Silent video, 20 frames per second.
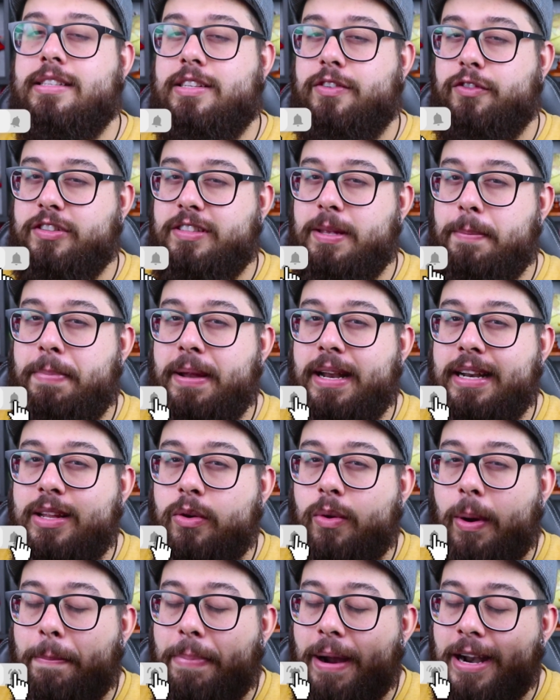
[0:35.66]
e se você
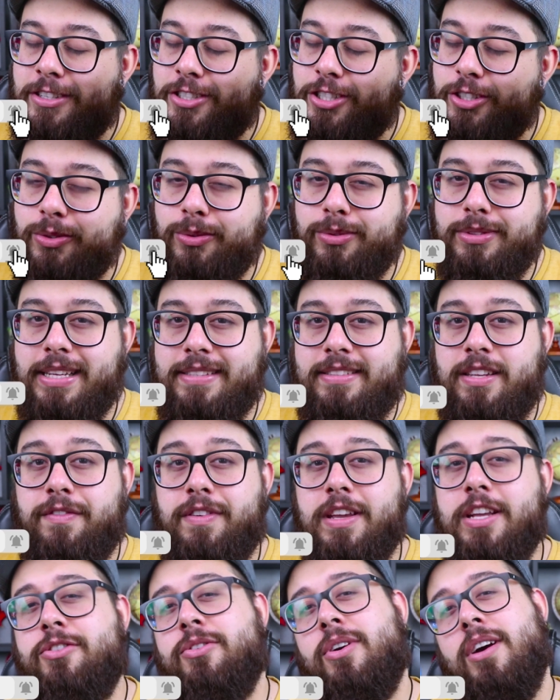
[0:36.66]
perdeu a parte 1 desse
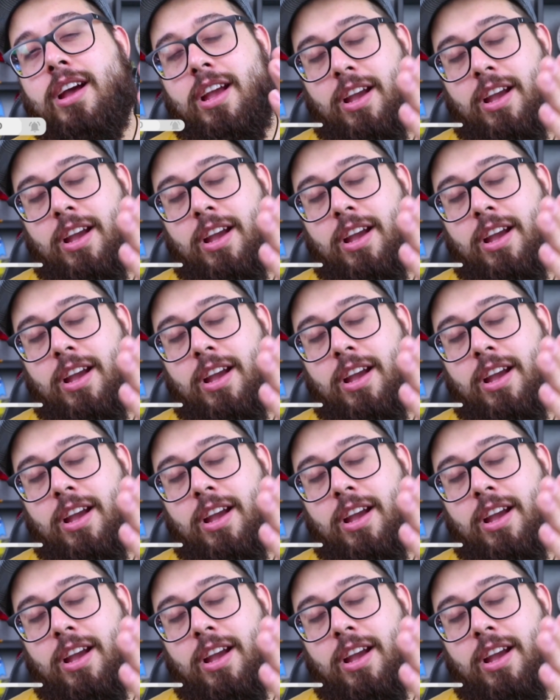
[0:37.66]
vídeo,